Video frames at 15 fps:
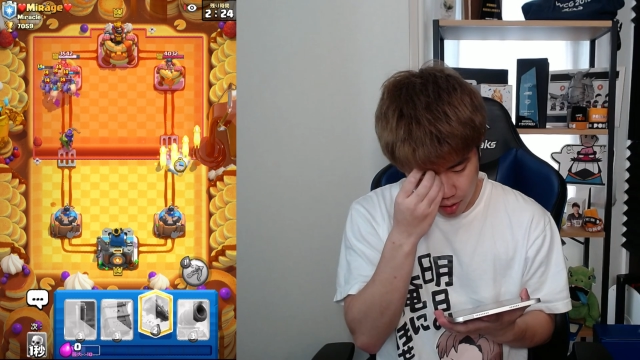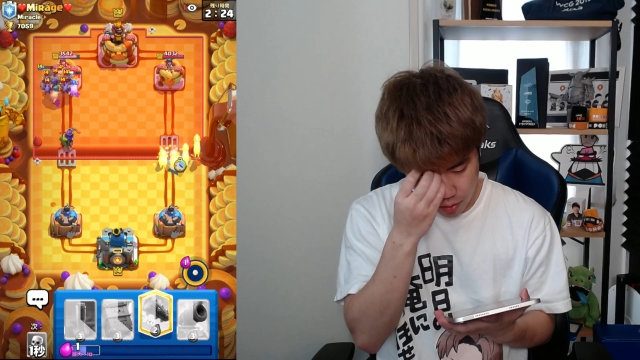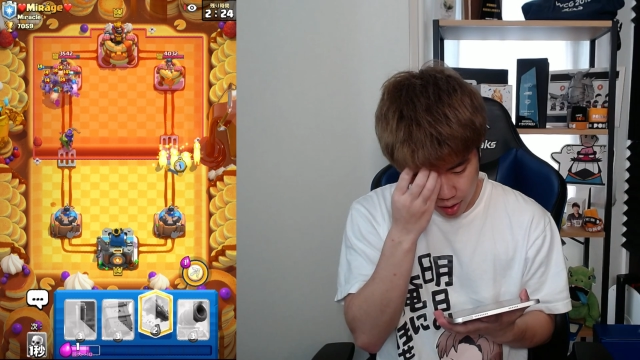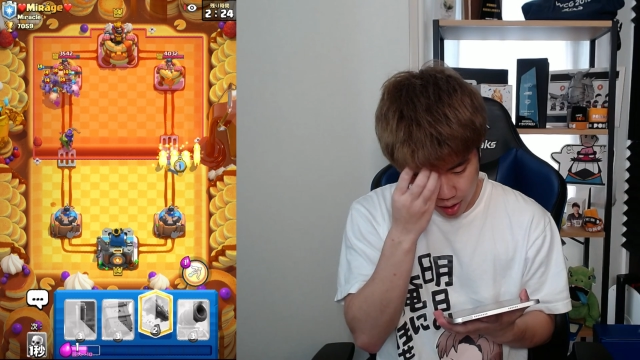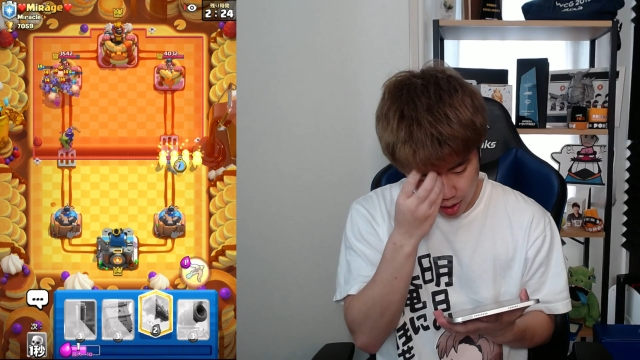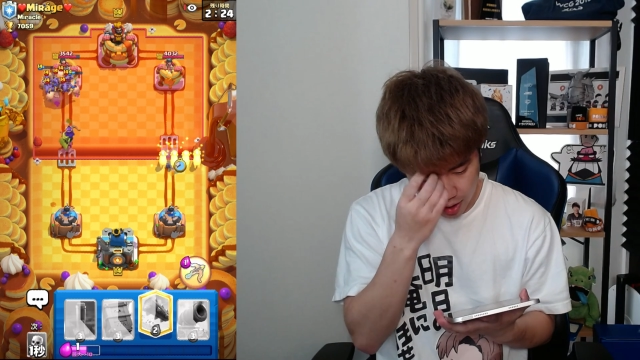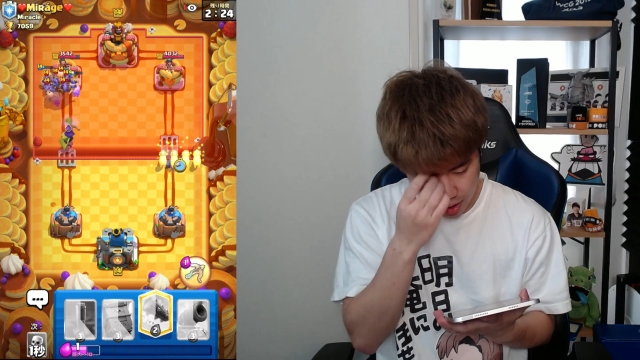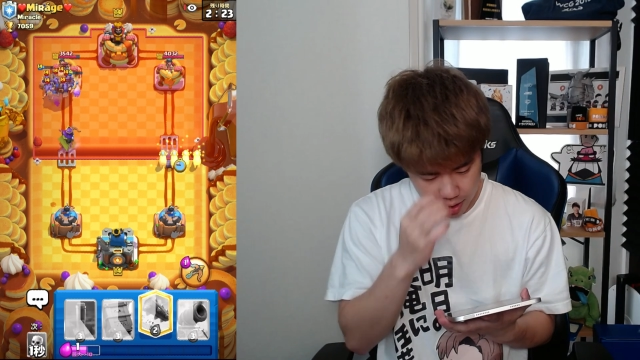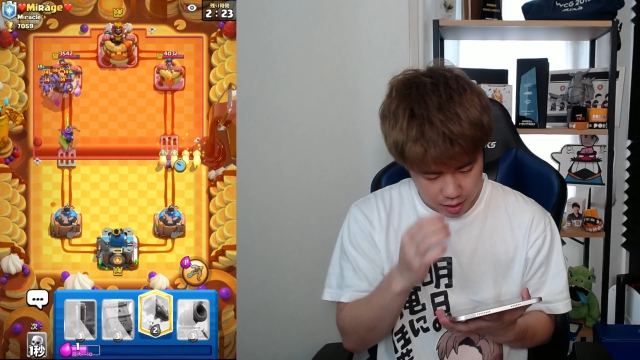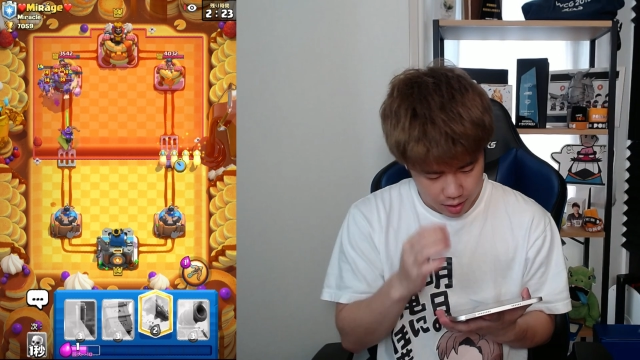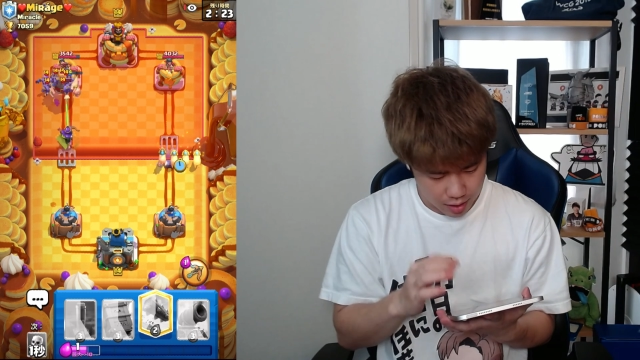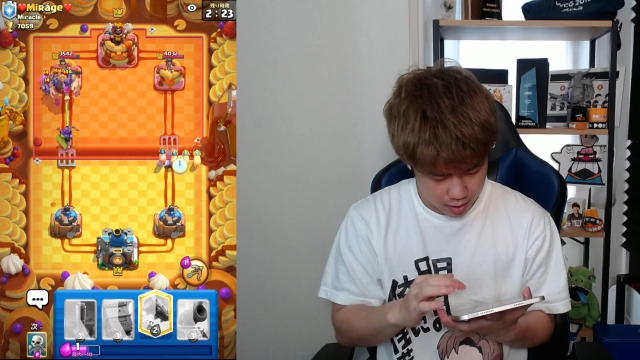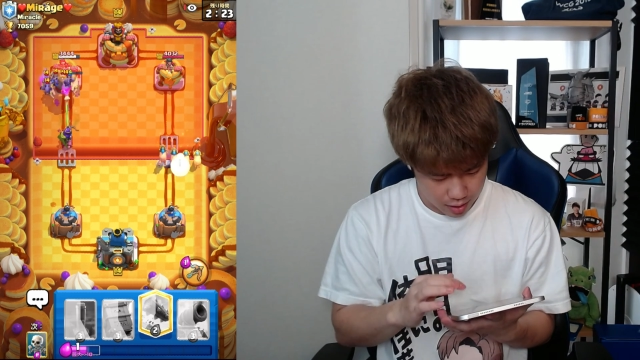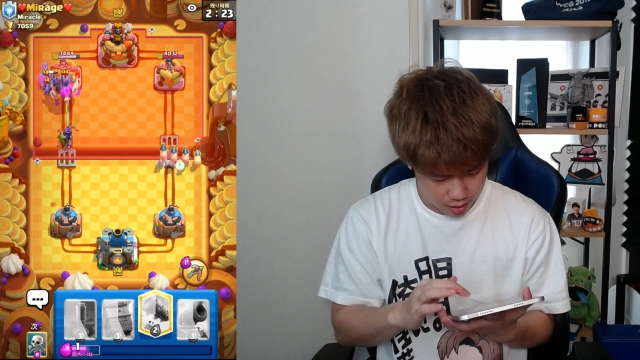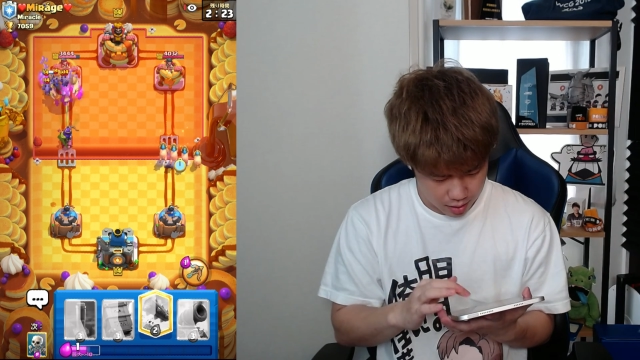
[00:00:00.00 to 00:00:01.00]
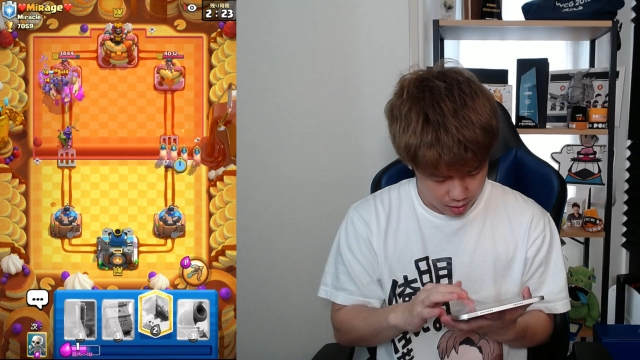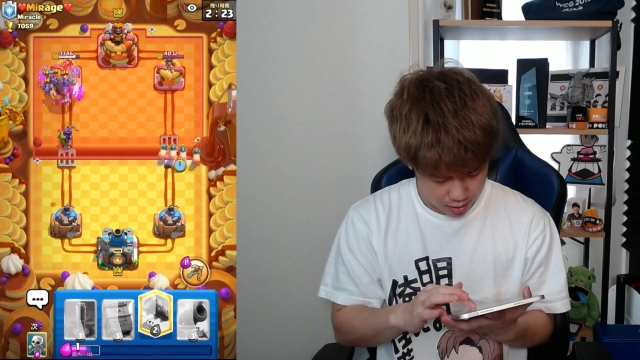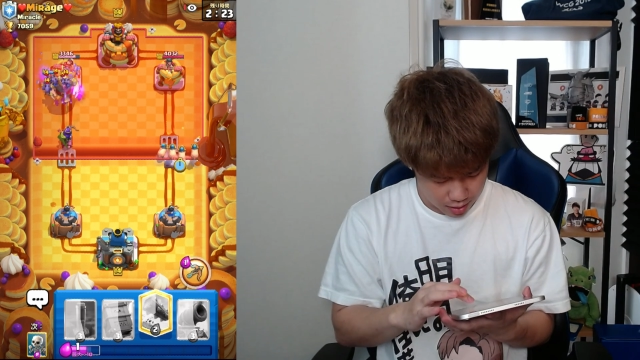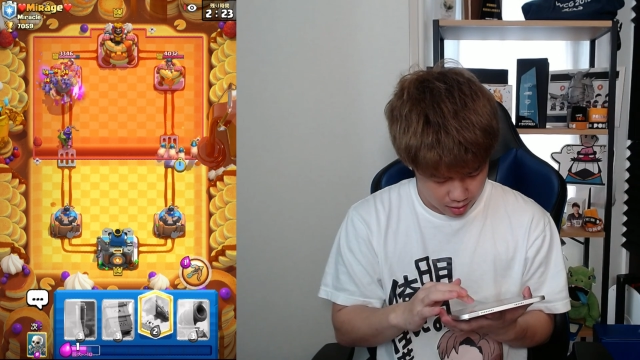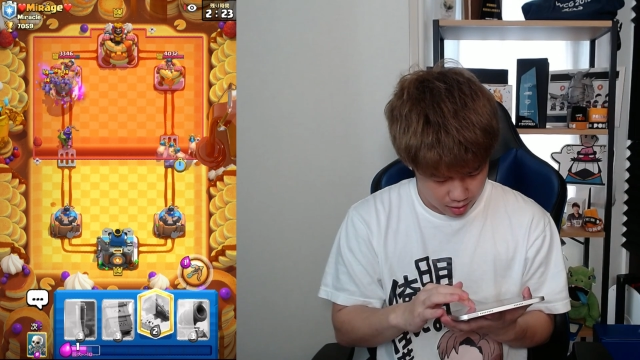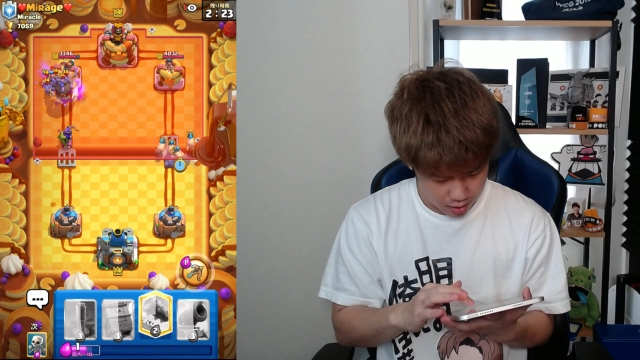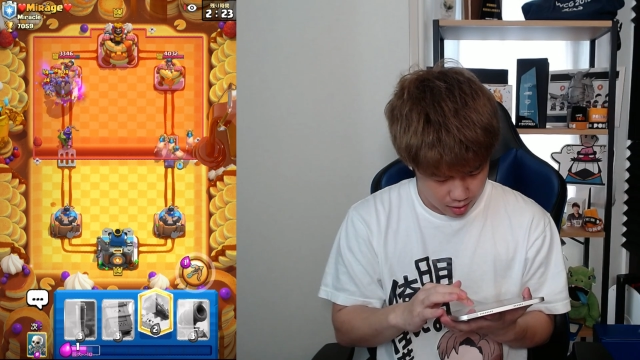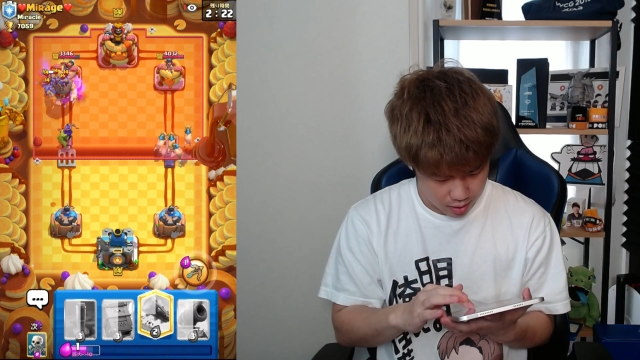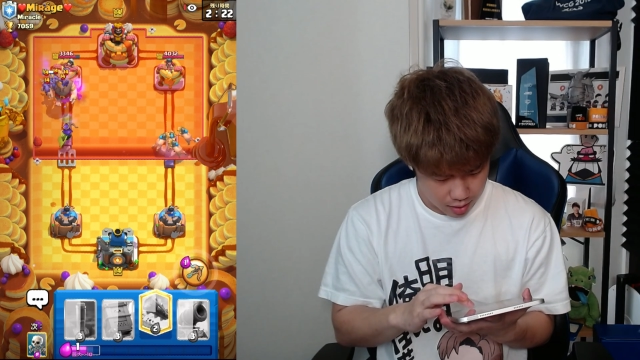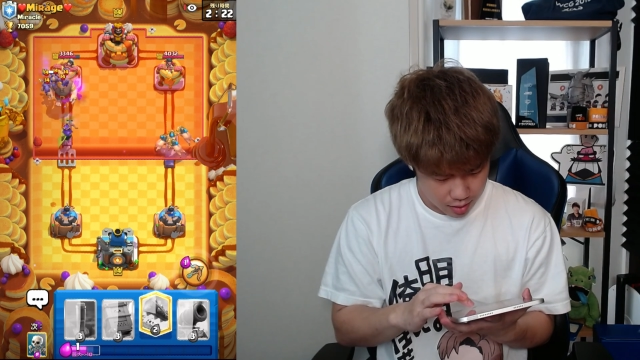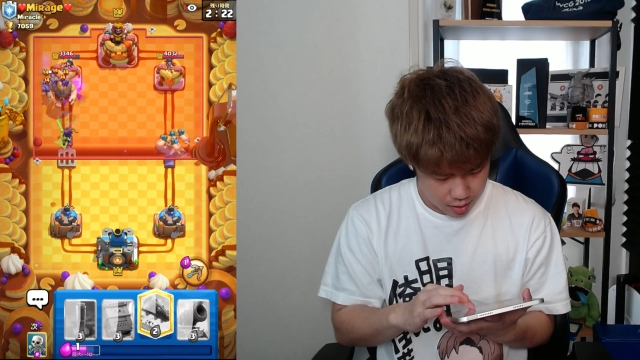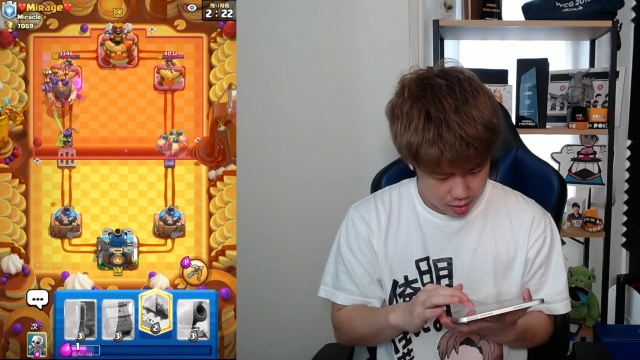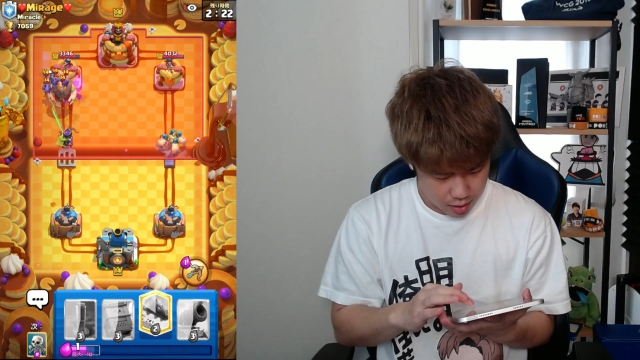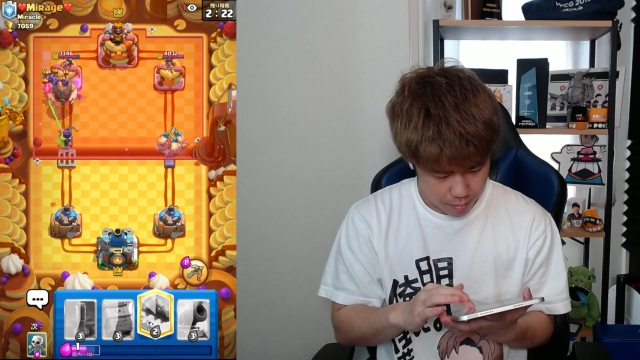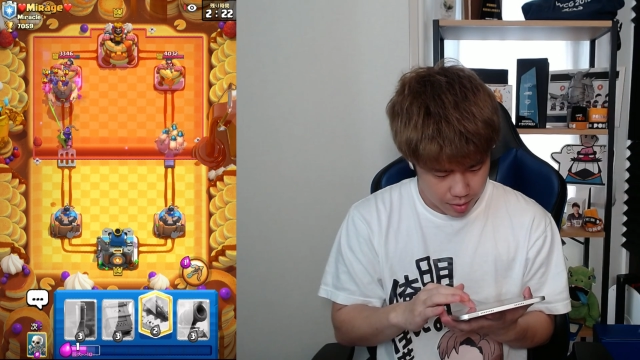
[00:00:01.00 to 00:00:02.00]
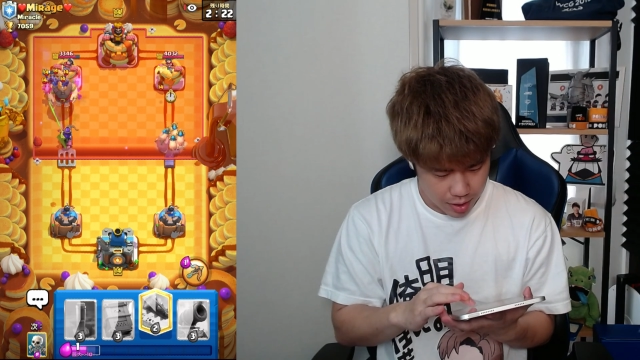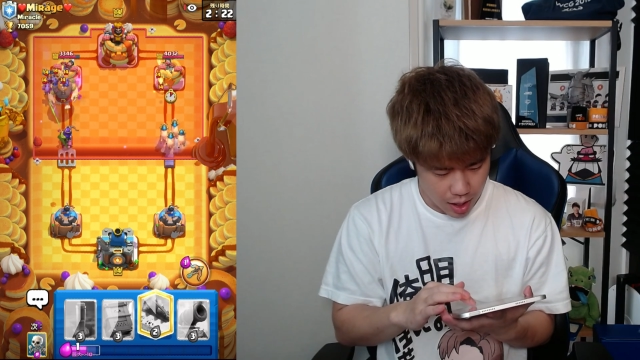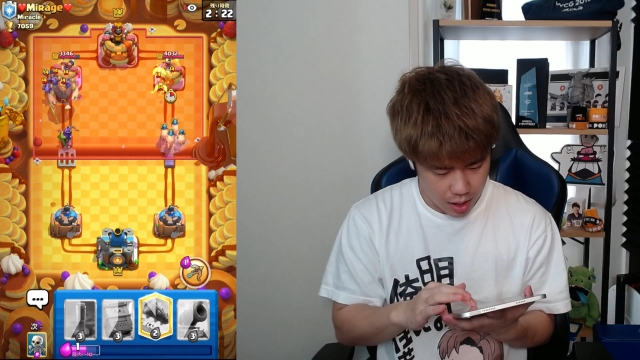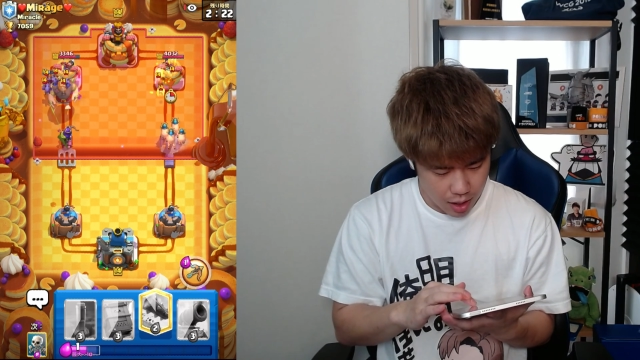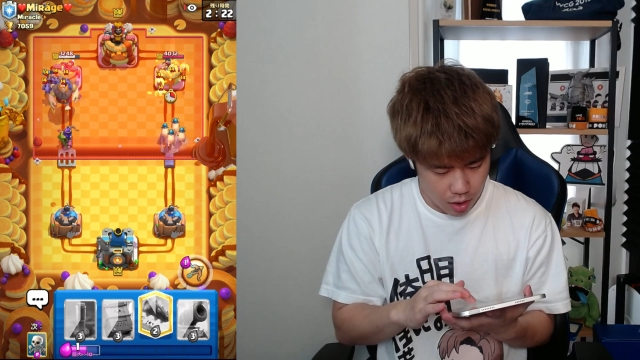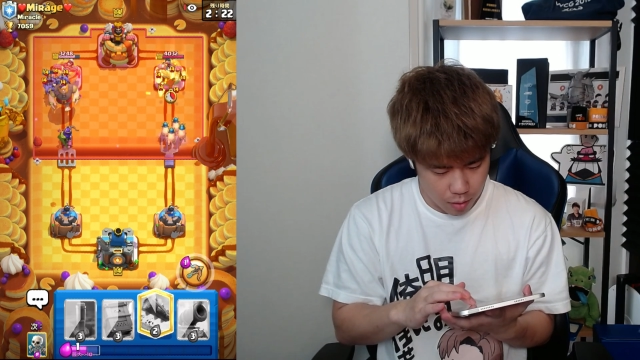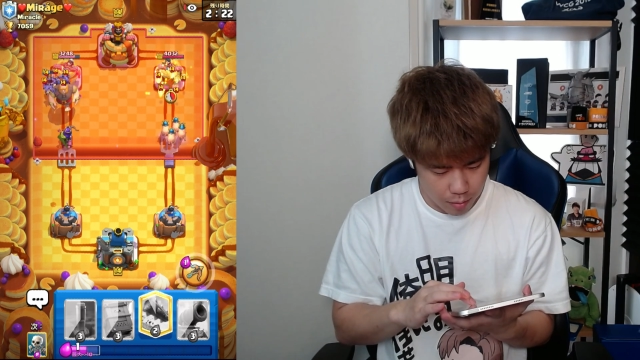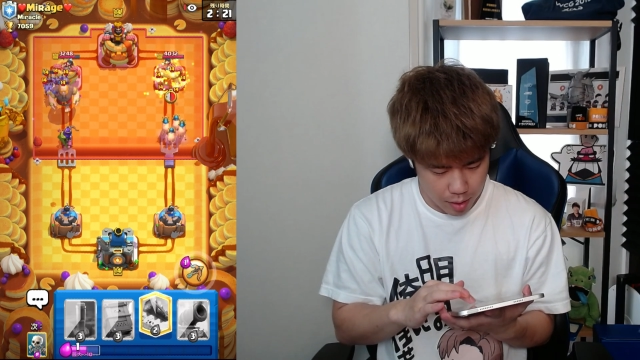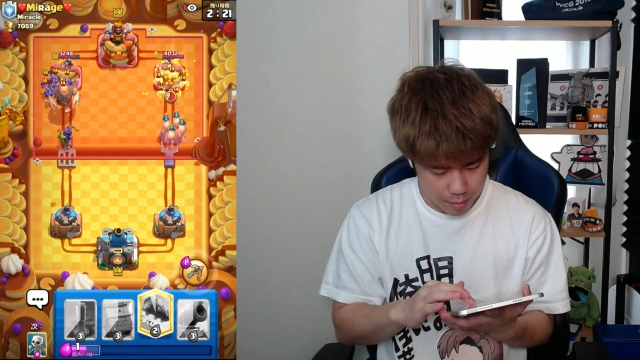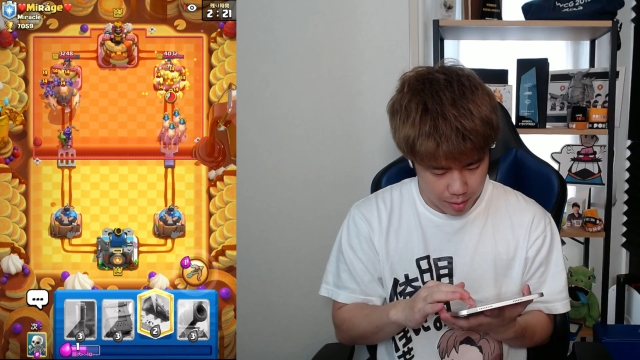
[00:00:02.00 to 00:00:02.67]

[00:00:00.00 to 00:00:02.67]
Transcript: これ。ミラーガゴムレ